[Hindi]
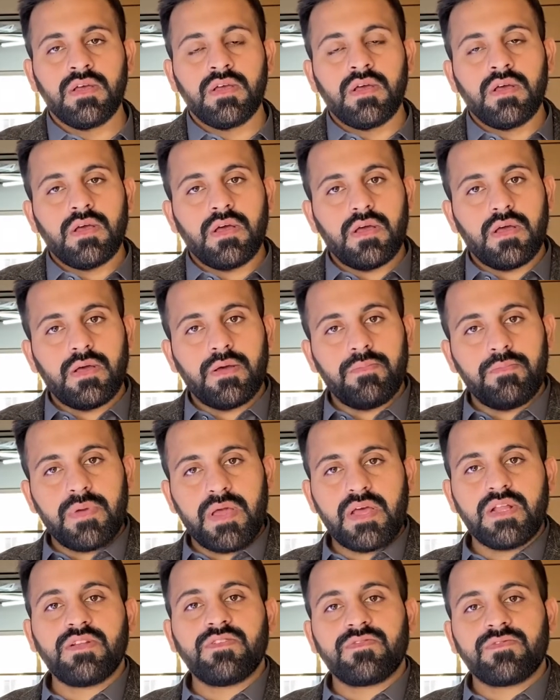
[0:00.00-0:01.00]

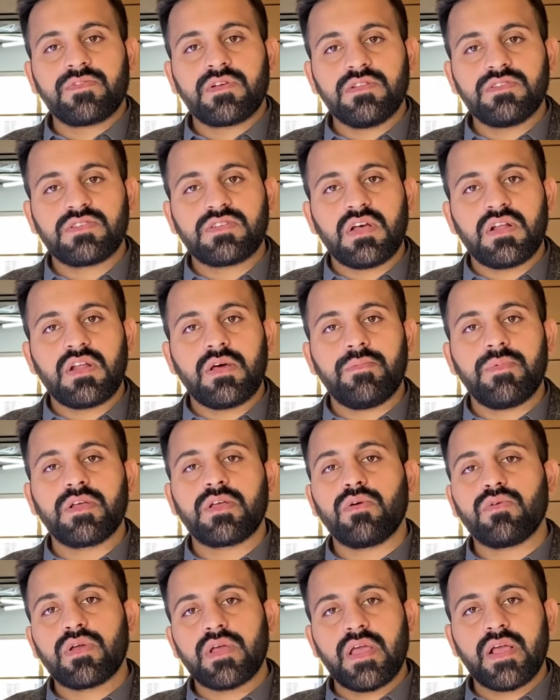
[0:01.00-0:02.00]
मेन कंसर्न अभी
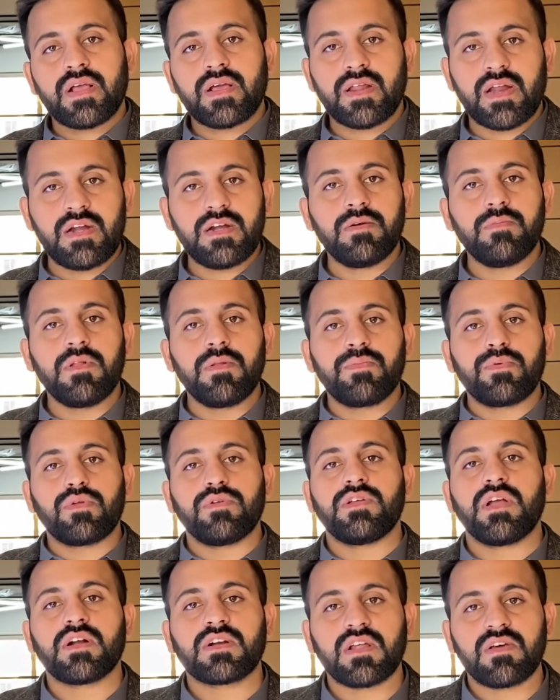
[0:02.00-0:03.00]
क्योंकि एक क्रेडिबल
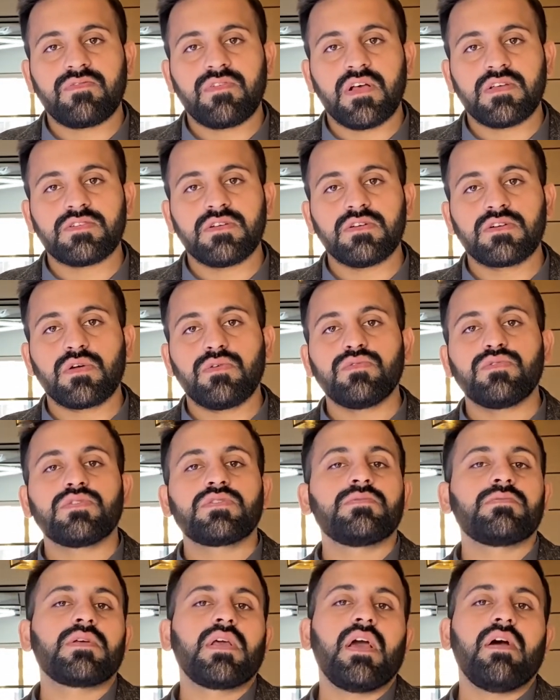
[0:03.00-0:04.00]
प्रोजेक्ट है फैसल टाउन
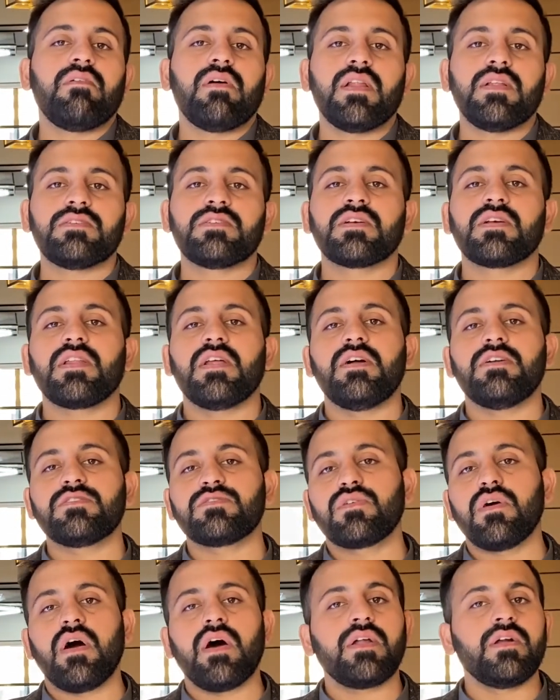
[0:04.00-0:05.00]
उसके हवाले से क्लाइंट्स
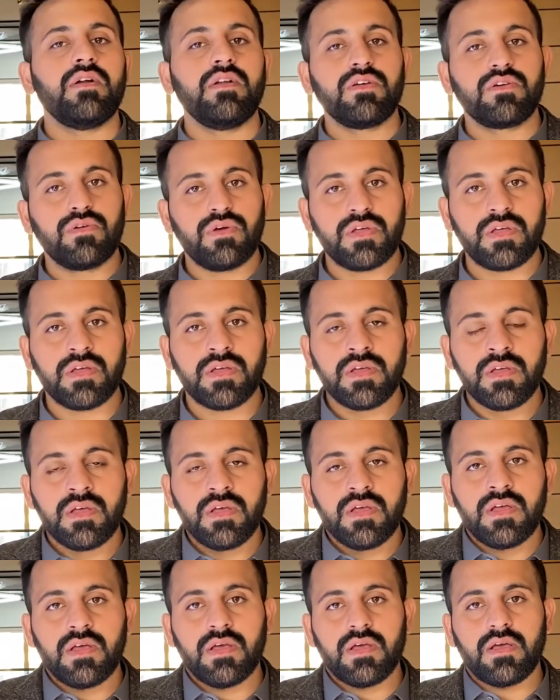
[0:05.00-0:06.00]
को ऑलरेडी कोई
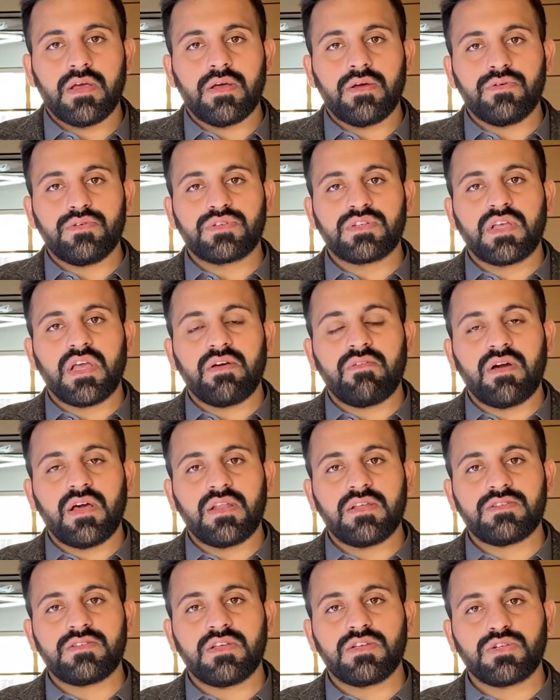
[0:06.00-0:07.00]
उसके हवाले
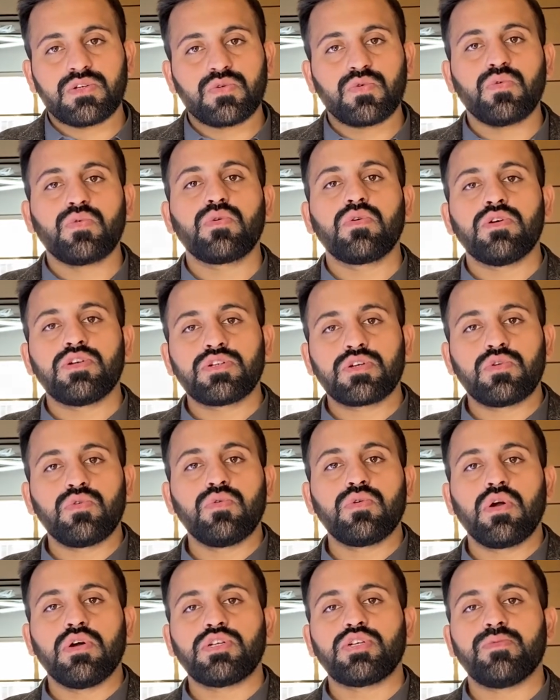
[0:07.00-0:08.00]
से
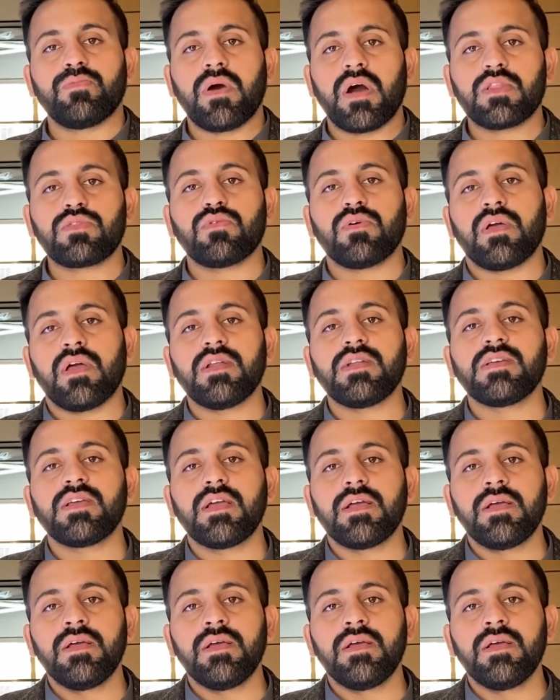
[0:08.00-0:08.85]
शकूक और शुबा तो है नहीं है